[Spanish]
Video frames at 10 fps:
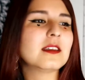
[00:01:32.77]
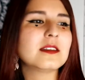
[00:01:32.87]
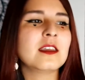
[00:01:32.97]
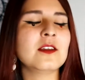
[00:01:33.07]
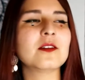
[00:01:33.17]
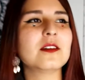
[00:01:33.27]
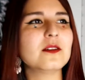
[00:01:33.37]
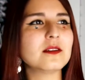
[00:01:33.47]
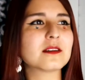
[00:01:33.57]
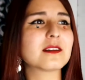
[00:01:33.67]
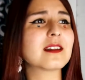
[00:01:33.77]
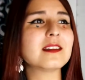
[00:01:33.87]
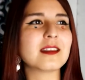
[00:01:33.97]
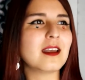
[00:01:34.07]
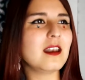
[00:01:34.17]
así que yo creo
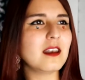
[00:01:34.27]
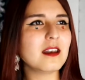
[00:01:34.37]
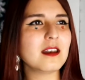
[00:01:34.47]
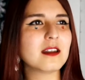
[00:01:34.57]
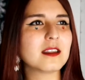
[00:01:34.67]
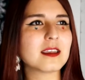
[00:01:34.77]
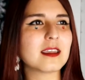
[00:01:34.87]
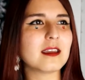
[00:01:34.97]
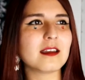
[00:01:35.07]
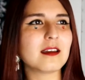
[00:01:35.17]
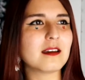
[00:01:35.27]
literal que